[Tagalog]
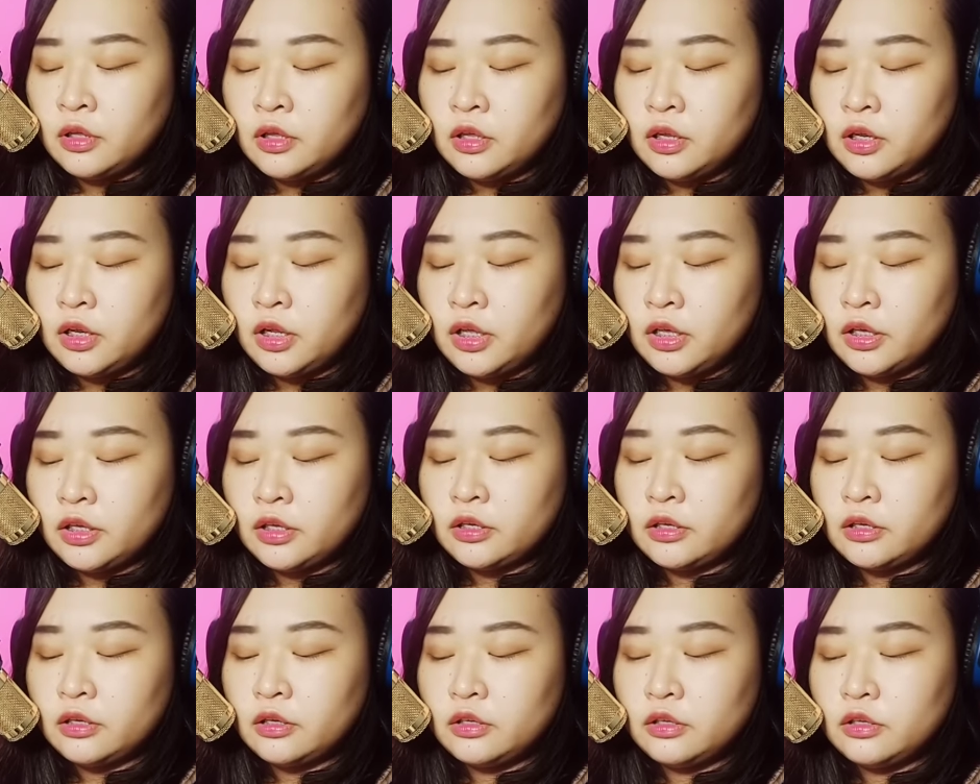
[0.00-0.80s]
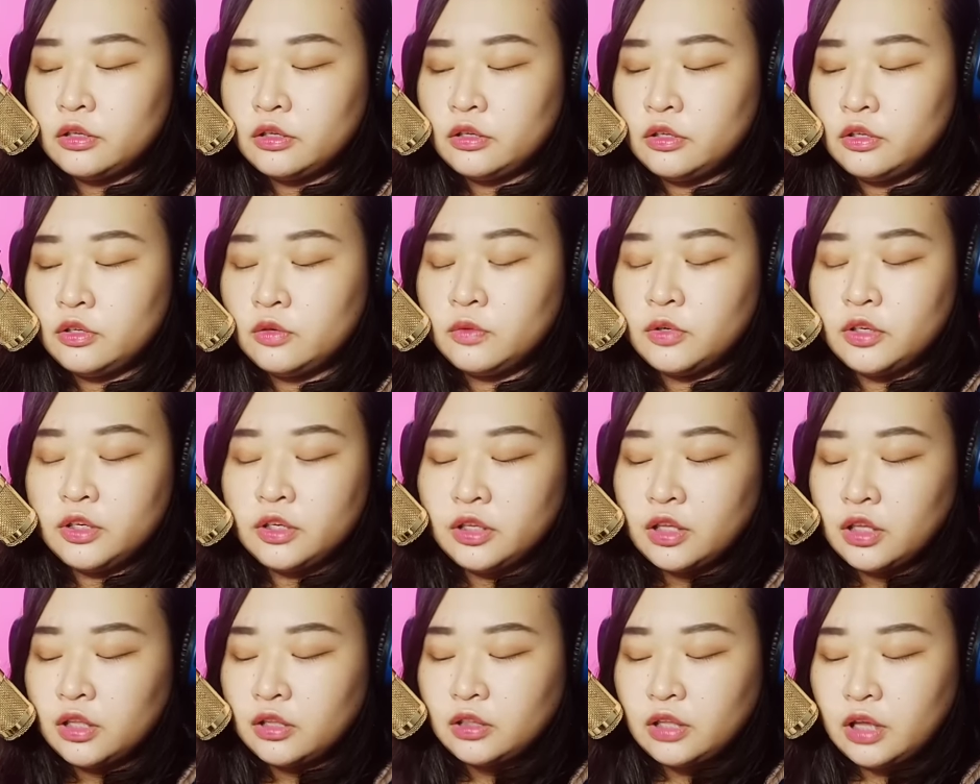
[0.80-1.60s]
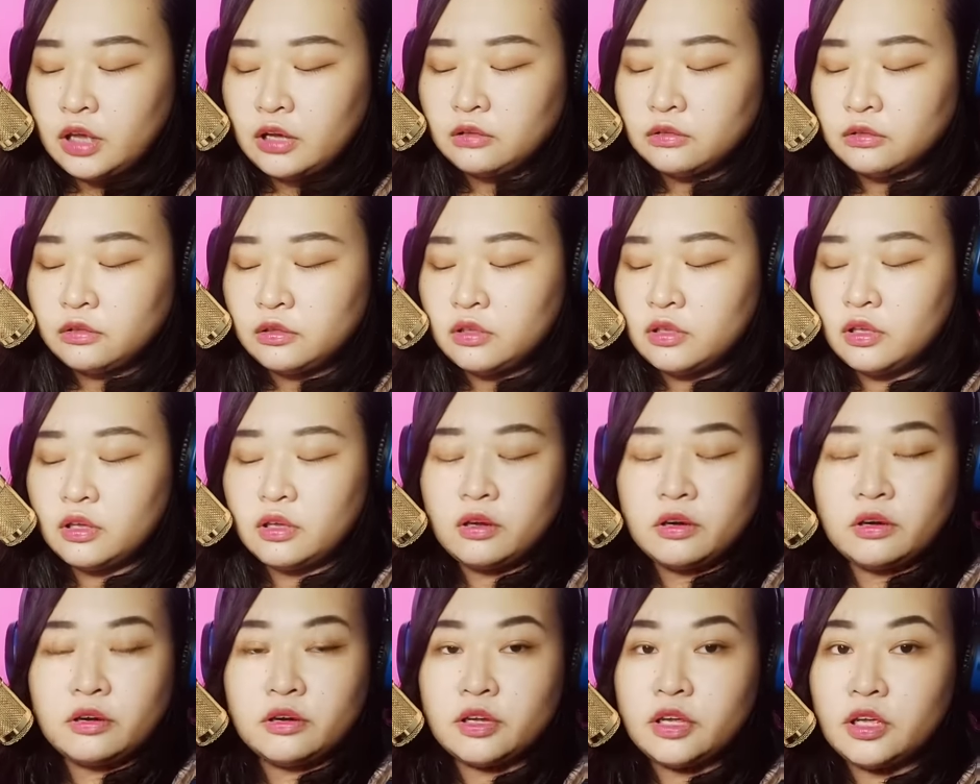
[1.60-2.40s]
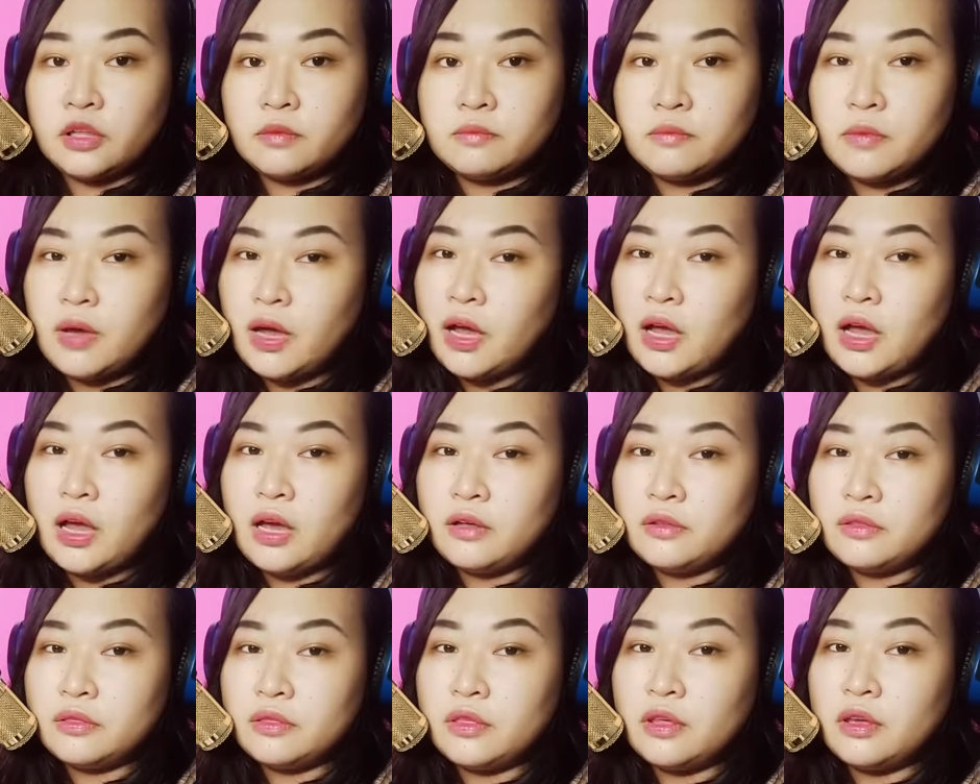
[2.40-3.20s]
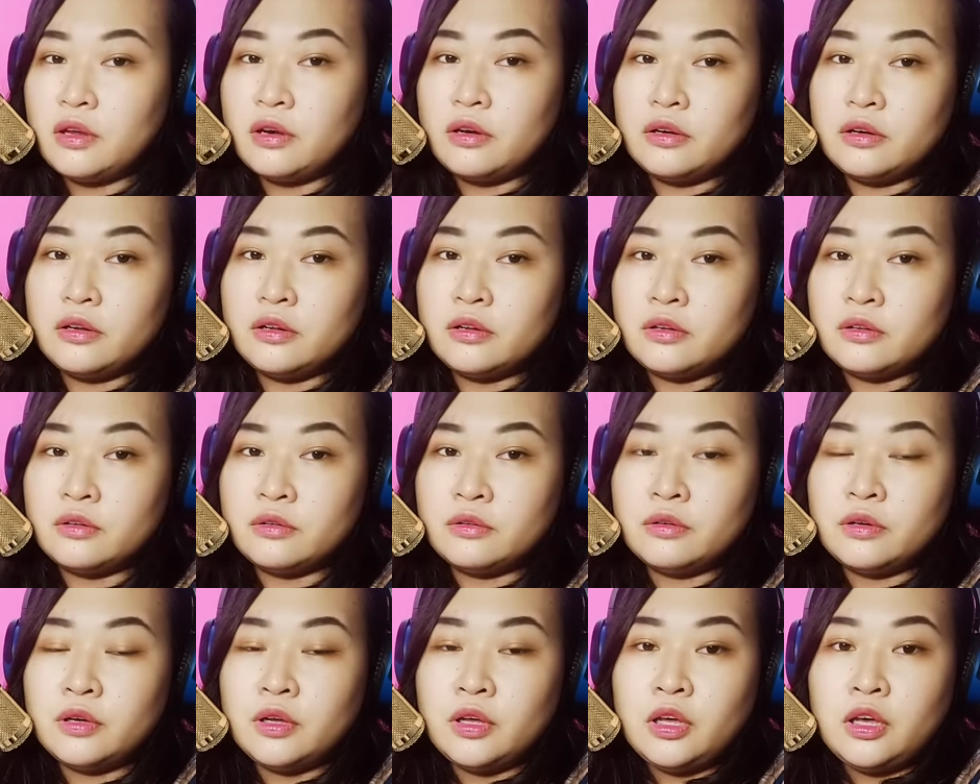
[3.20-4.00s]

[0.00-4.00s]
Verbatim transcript: Like, you wanna get out there, get back out there, you know.